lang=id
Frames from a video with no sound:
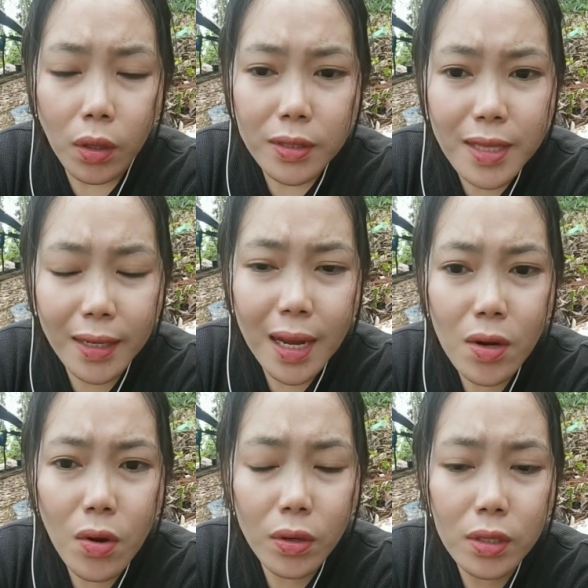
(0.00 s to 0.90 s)

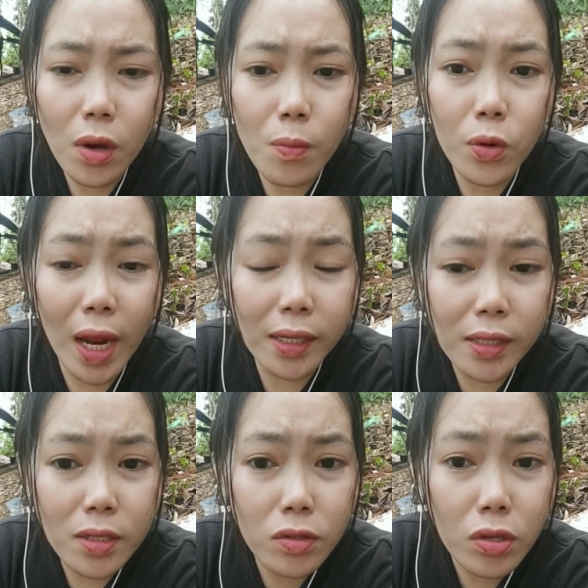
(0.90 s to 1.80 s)
sarango
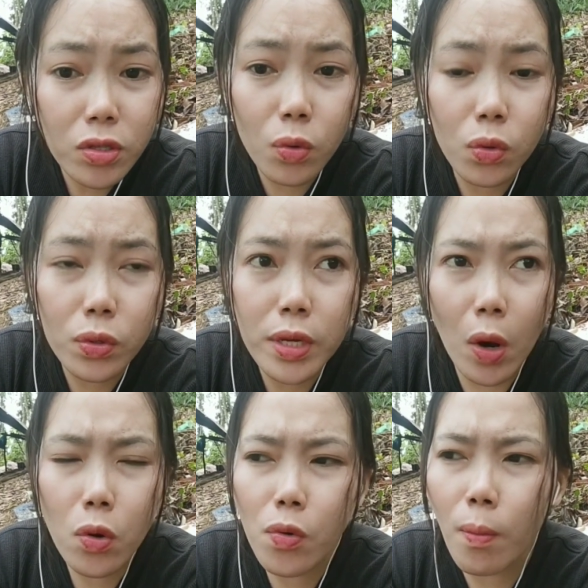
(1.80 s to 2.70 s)
igombunani di sosongulun
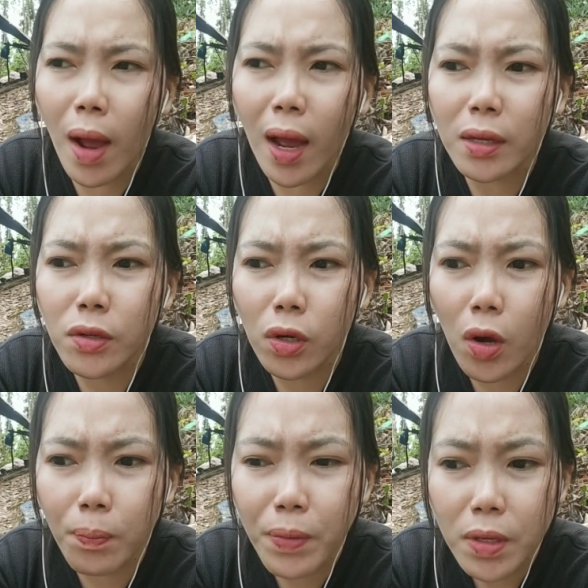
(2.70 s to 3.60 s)
yau mangan
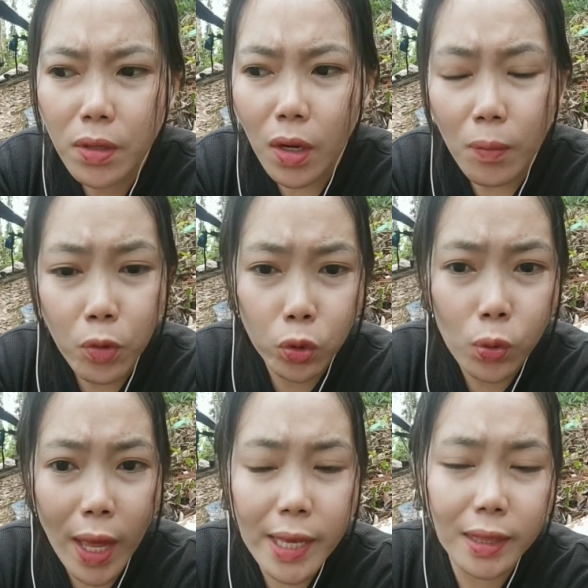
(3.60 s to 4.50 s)
diolo pin
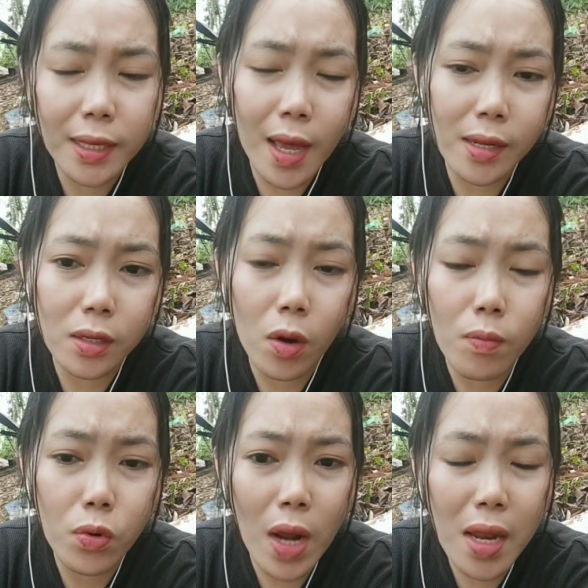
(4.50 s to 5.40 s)
putulai tinan
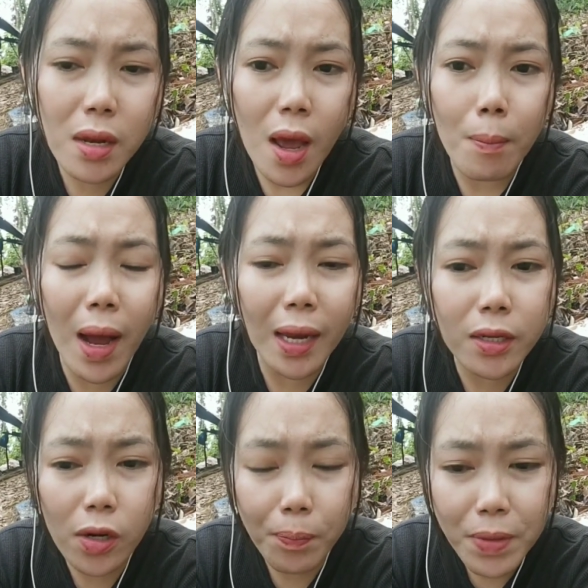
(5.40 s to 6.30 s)
igombunan mangan
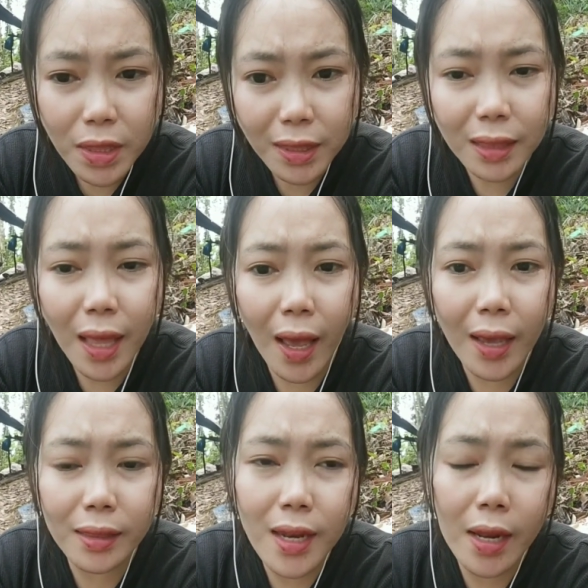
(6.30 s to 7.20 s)
diolo pinta
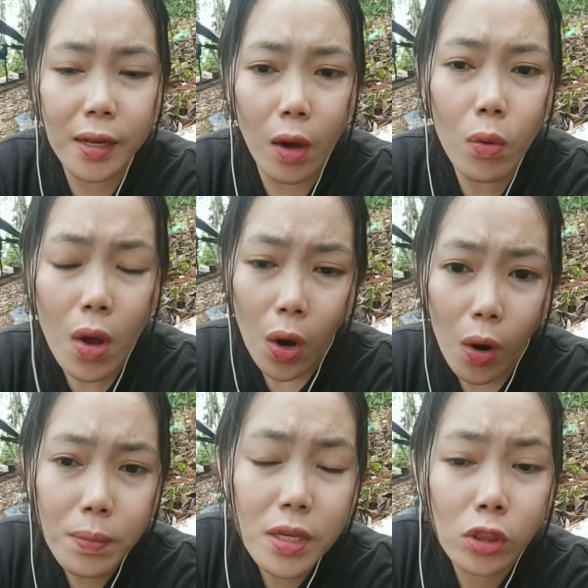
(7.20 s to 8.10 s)
takai tinan dau
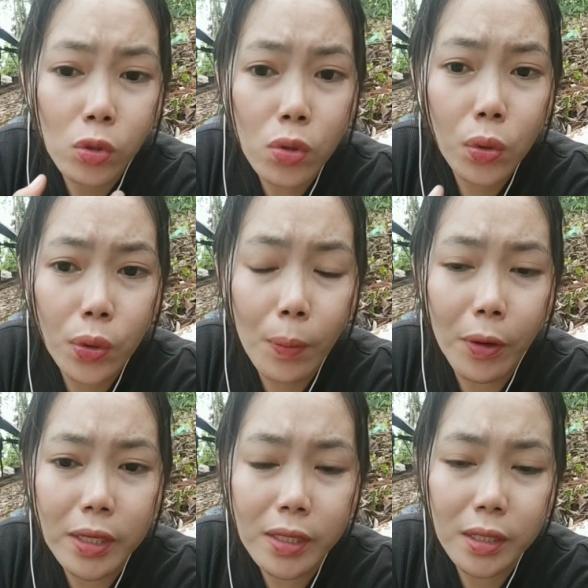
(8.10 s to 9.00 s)
om ituluh
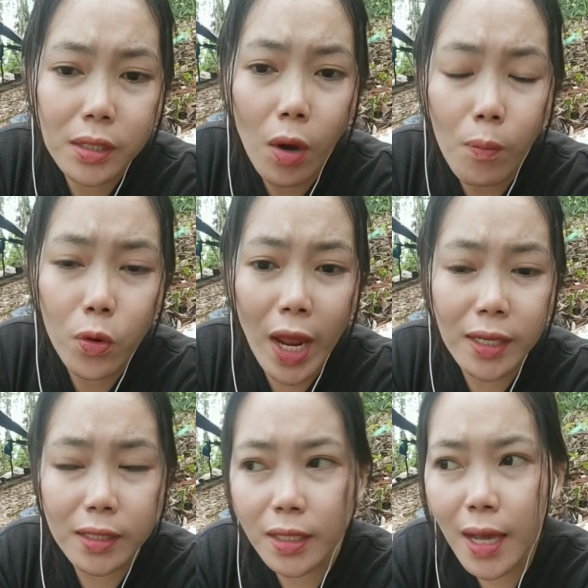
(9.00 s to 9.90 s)
nepodid
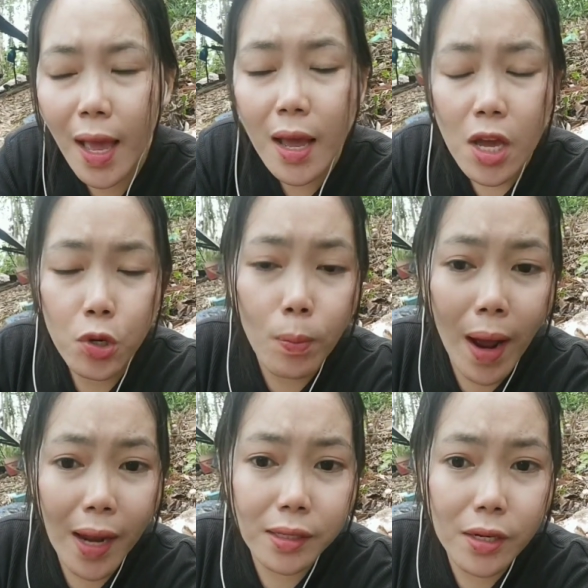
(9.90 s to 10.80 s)
igombunani dinga
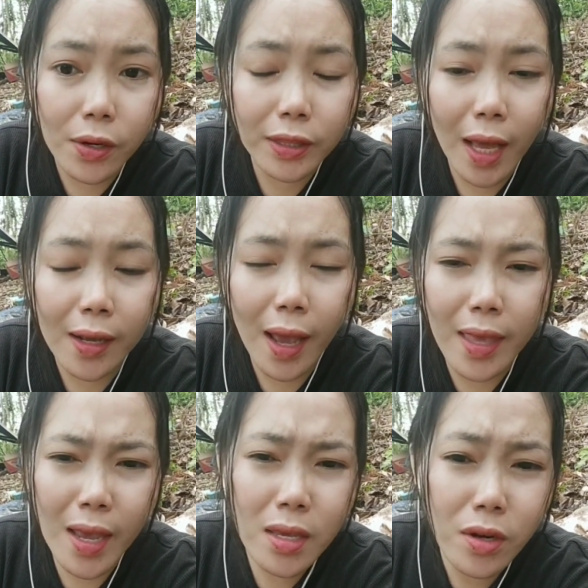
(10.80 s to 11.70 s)
dumangan diolo
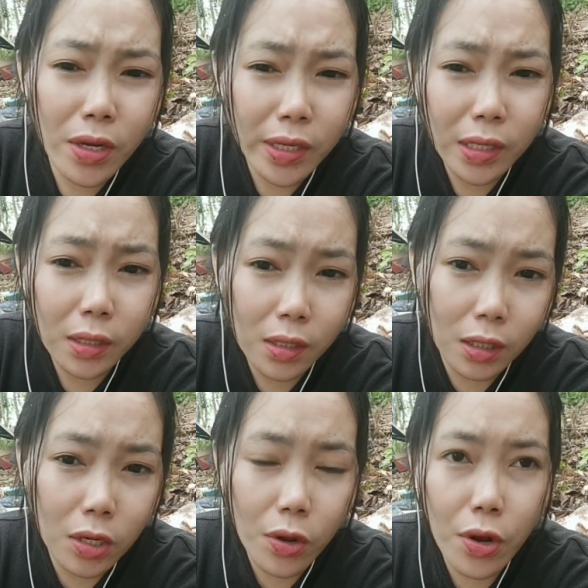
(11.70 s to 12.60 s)
tanggayai dohirid it
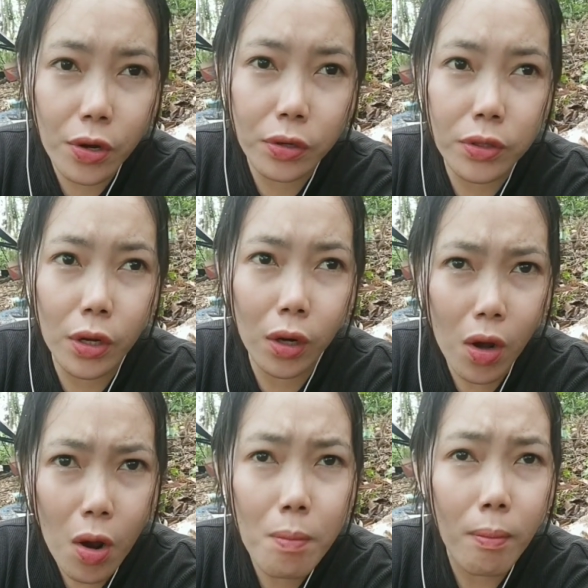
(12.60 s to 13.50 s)
kinoyonon diolo
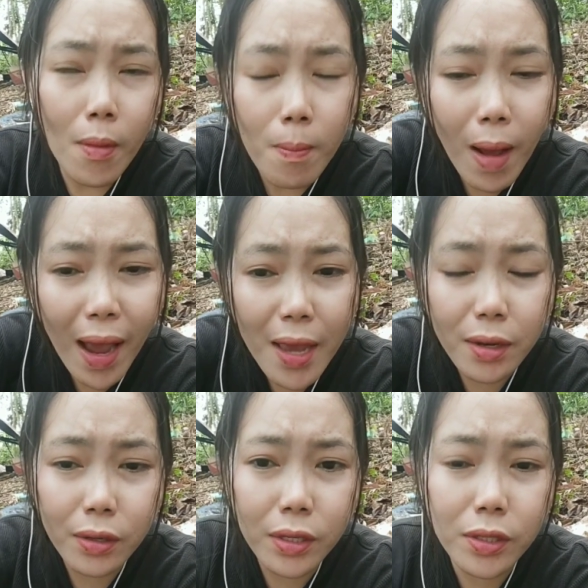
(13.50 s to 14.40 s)
om mangai
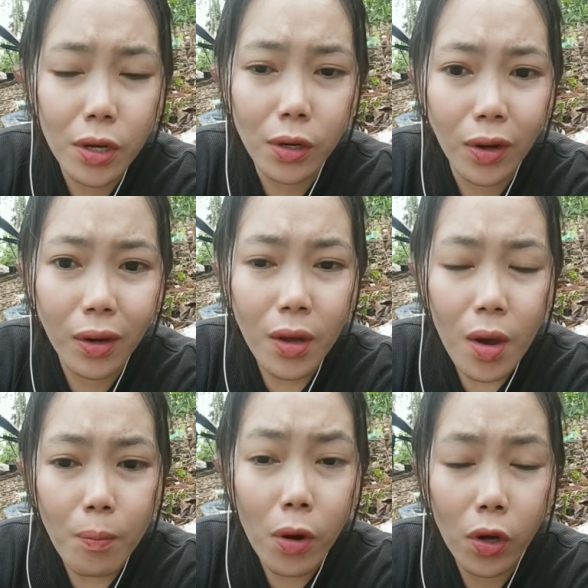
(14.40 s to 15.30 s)
nodi diolo
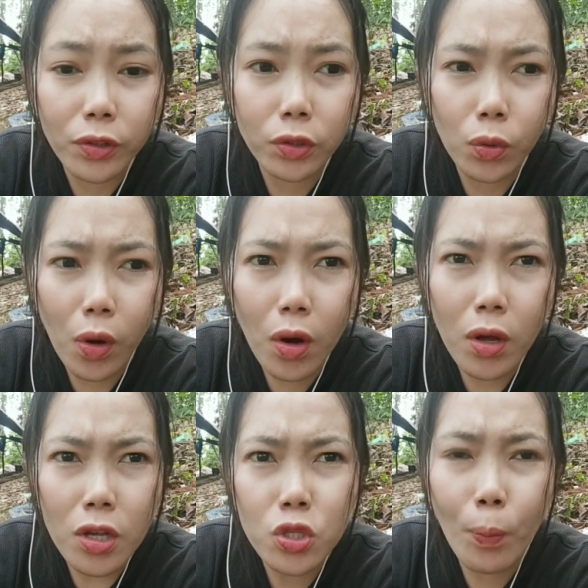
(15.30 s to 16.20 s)
pegentungo
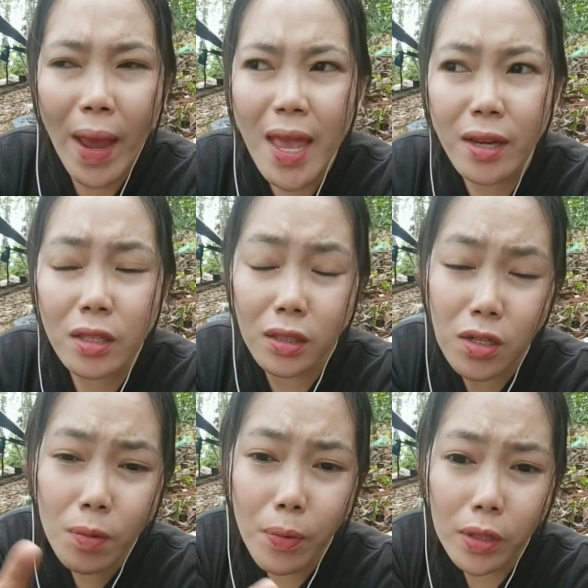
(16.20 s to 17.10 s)
supaya dot
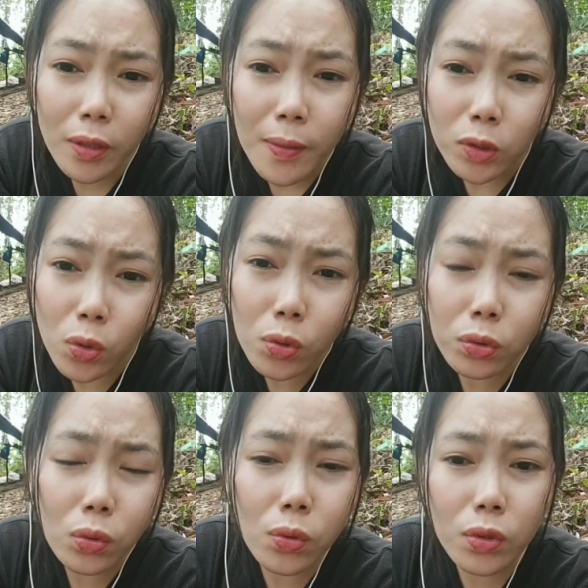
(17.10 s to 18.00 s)
indepoit
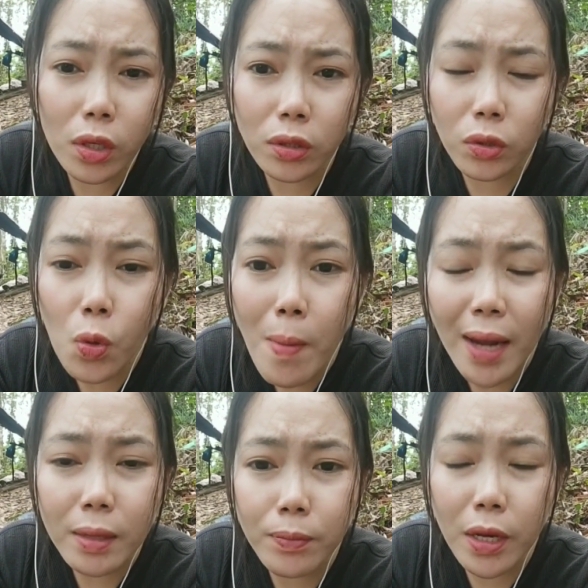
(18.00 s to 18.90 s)
tulun-tulun dot
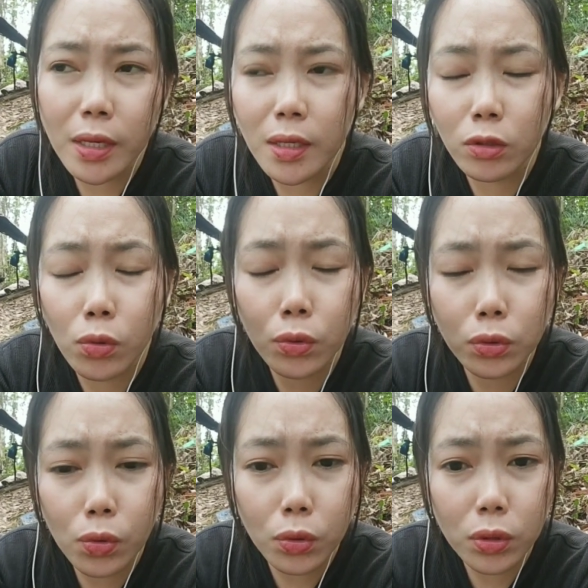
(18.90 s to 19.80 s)
tumalib dahiri
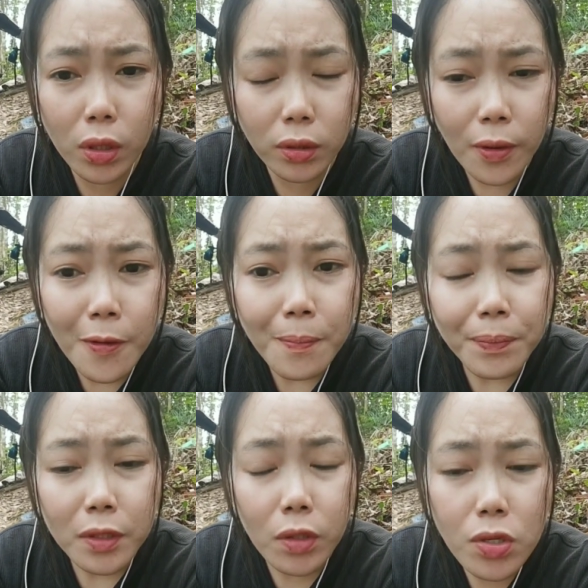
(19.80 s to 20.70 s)
tulun-tulun dot
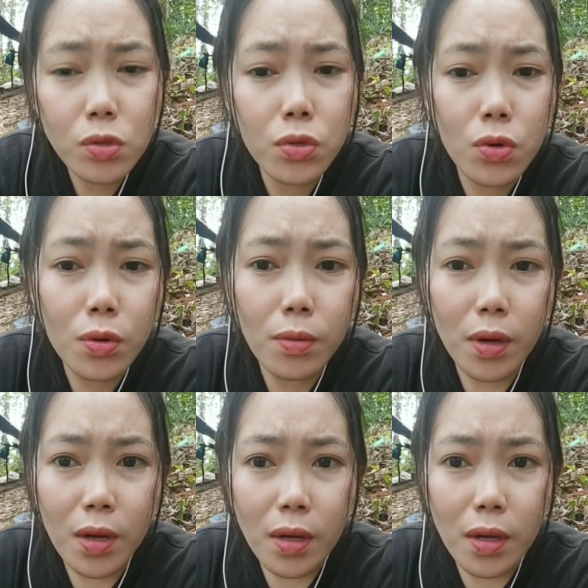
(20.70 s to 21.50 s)
tosundung